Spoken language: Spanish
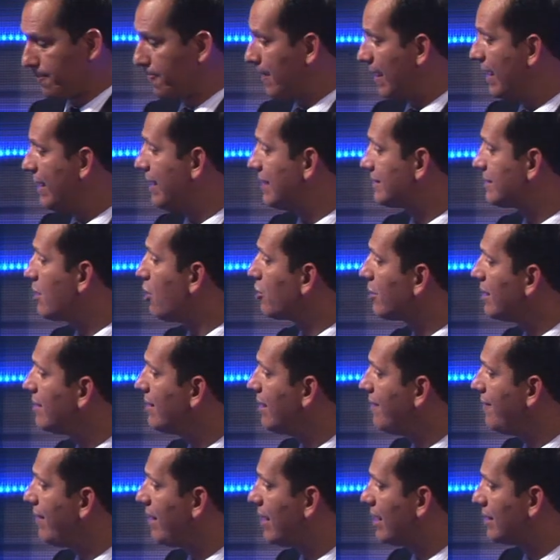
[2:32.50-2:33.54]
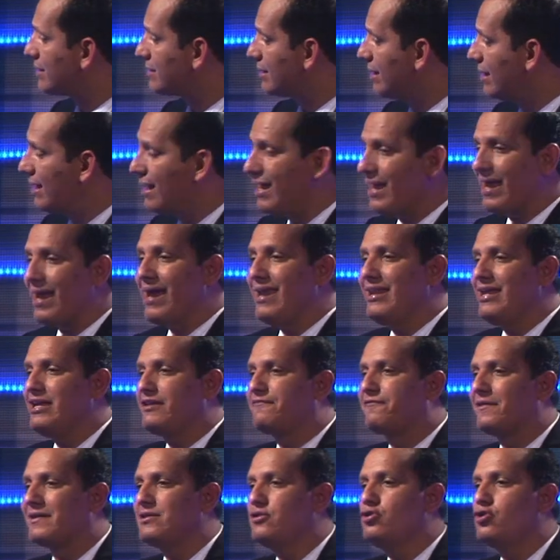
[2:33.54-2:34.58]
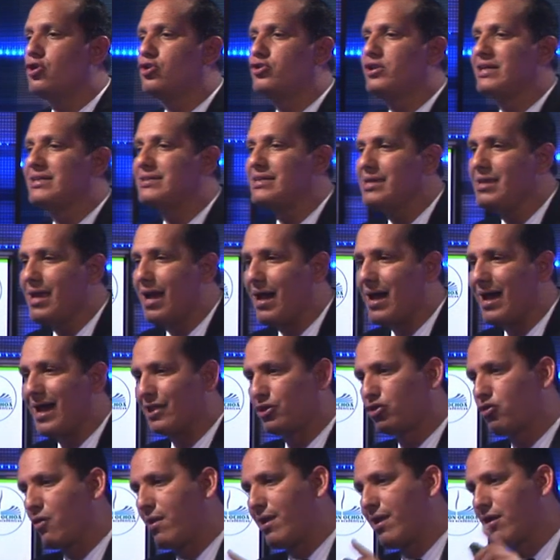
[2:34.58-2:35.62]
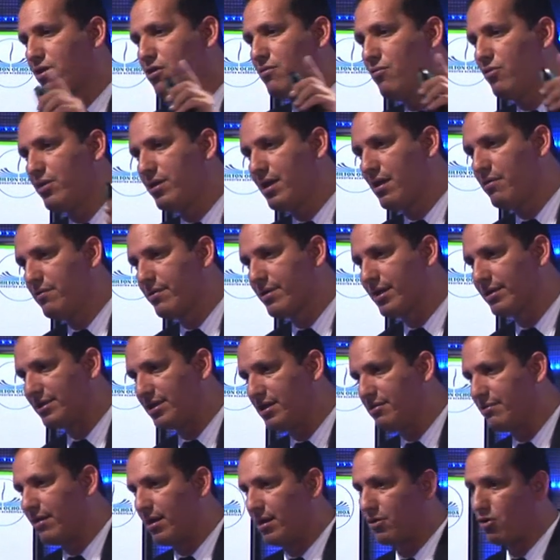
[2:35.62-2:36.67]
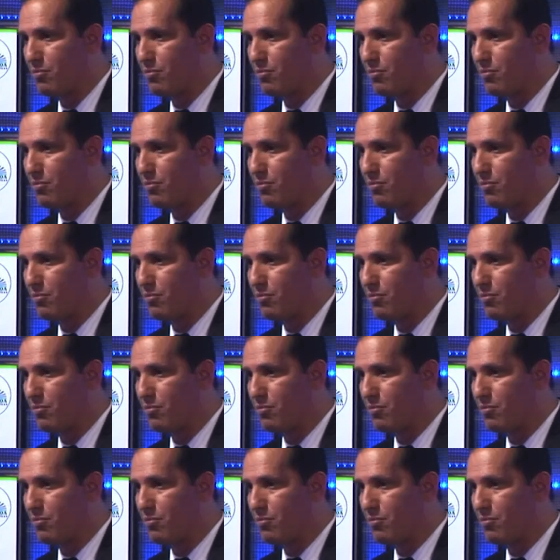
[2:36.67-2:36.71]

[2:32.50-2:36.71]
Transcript: En este orden de ideas, el ICFES nos decía a toda la comunidad educativa,